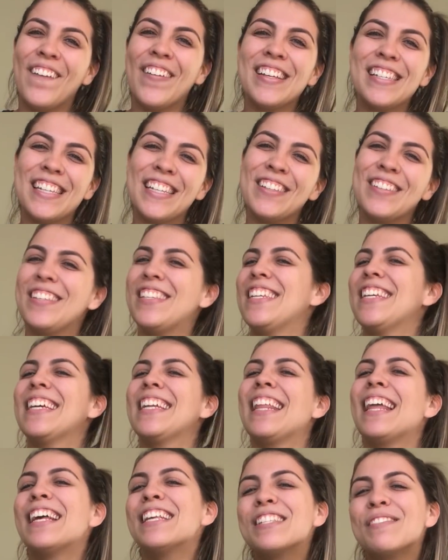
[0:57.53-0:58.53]
Hoje, no
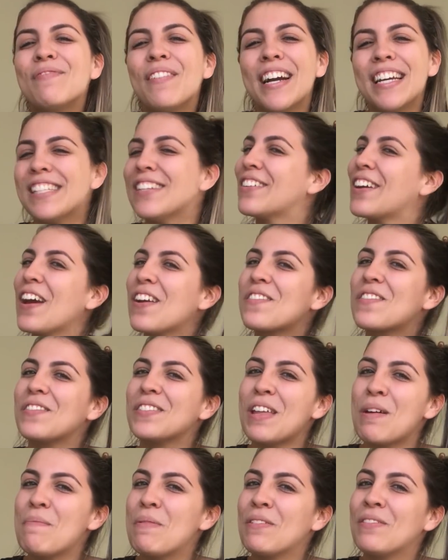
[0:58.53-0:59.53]
Dia das Mães, eu quero
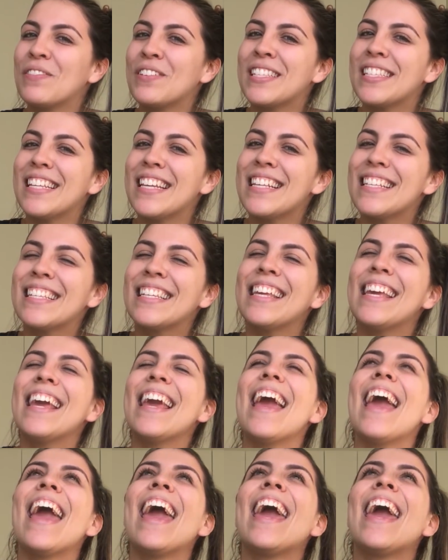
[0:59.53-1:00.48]
contar para vocês que